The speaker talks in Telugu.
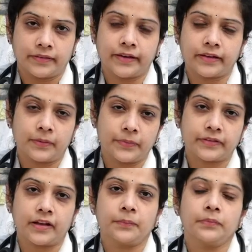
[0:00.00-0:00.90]
అందరికీ
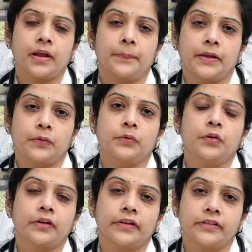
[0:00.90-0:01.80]
నమస్కారం నా పేరు
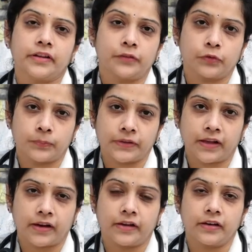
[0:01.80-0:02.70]
డాక్టర్ జిఎల్
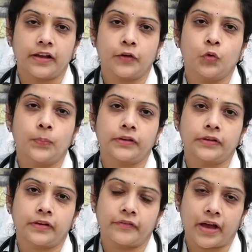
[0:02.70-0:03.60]
సుష్మితారెడ్డి నేను
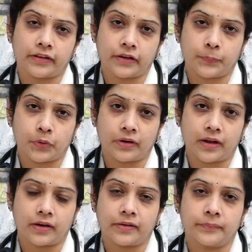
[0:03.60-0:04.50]
ఊపిరితిత్తుల వ్యాధి
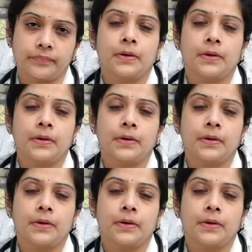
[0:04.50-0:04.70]
నిపుణురాల్ని